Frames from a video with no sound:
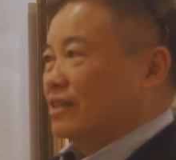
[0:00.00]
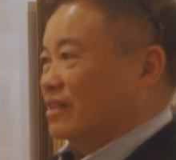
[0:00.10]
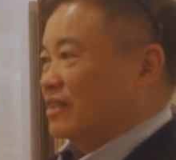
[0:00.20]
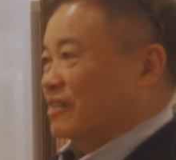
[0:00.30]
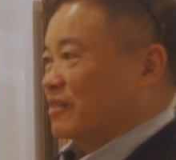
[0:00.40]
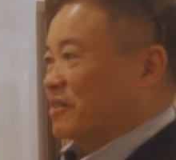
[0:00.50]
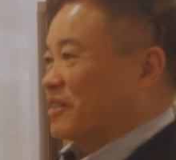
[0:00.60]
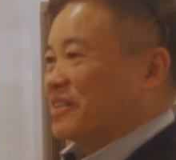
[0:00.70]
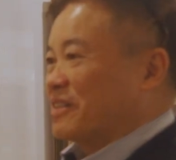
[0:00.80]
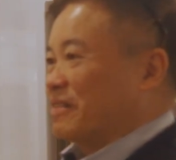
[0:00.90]
呃，
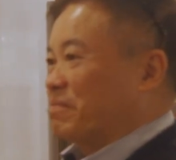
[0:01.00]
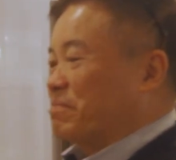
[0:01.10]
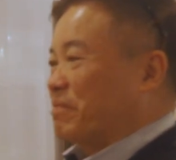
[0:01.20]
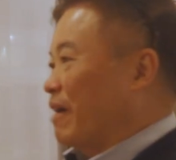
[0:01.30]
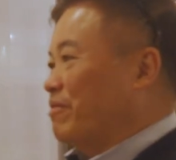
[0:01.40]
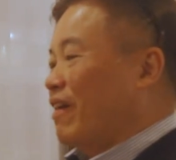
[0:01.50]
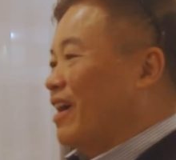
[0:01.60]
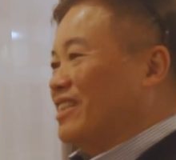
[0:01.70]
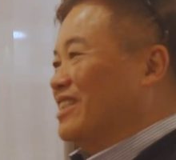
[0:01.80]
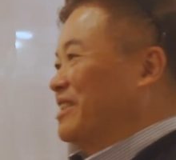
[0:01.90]
可以百
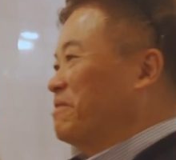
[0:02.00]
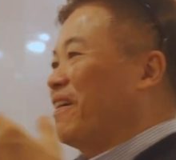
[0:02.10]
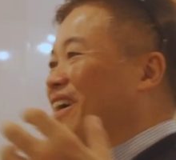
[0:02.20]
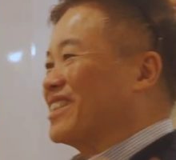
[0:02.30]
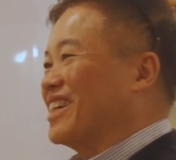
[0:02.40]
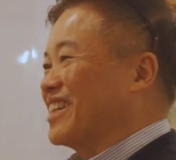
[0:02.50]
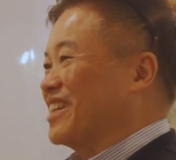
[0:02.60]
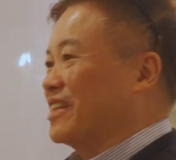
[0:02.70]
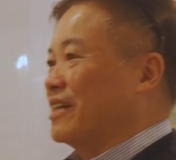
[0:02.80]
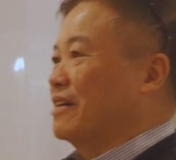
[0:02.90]
花齐放这样的
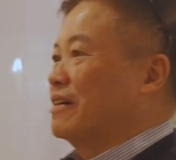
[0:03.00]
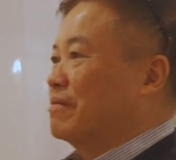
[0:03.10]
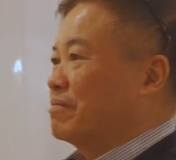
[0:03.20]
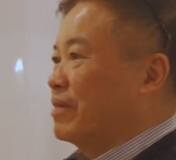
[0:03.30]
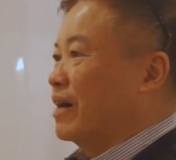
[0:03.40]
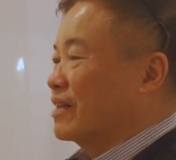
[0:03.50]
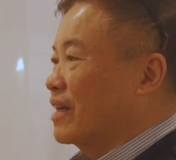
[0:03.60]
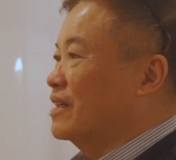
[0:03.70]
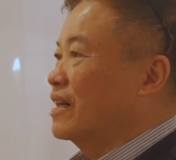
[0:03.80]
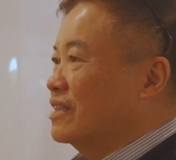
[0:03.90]
呢。把
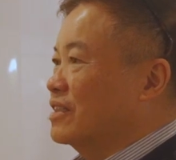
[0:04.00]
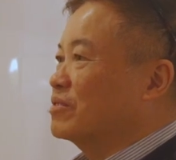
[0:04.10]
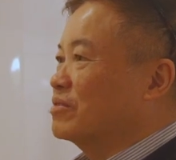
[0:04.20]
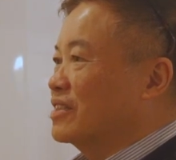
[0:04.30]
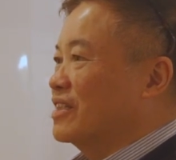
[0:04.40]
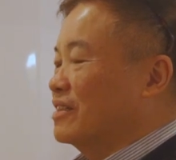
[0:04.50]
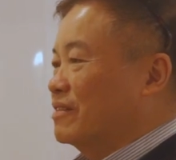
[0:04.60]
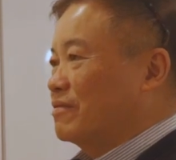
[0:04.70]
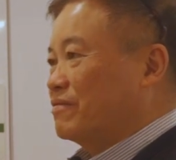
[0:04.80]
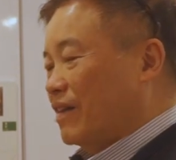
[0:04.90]
南洋艺术呢
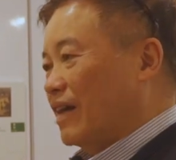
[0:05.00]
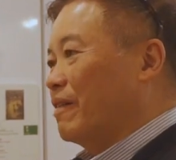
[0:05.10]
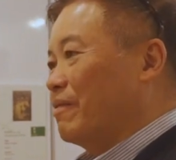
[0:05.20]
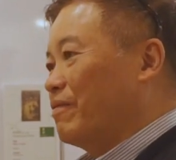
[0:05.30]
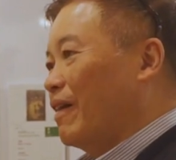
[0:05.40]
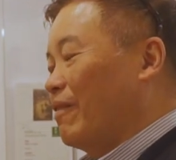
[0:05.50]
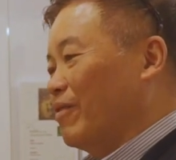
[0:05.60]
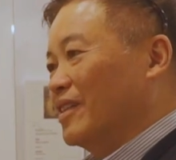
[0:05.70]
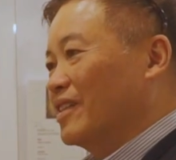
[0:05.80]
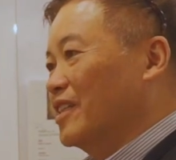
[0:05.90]
发发
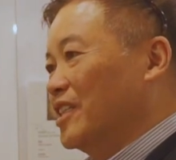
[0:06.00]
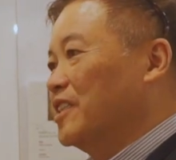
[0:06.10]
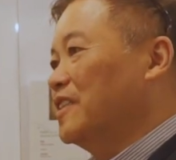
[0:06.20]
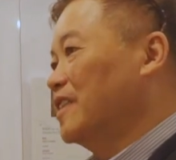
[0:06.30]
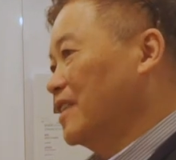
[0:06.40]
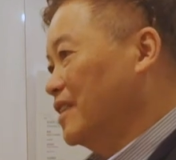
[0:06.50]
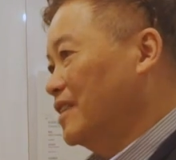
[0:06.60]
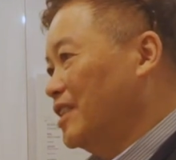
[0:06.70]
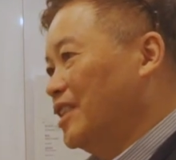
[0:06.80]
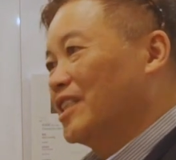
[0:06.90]
挥的淋漓
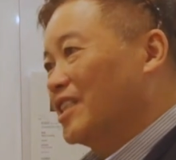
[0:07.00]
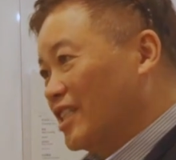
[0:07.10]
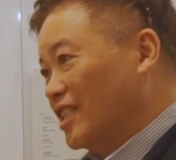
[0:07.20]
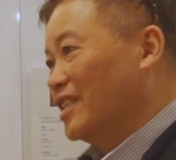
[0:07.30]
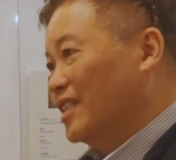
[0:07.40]
尽致。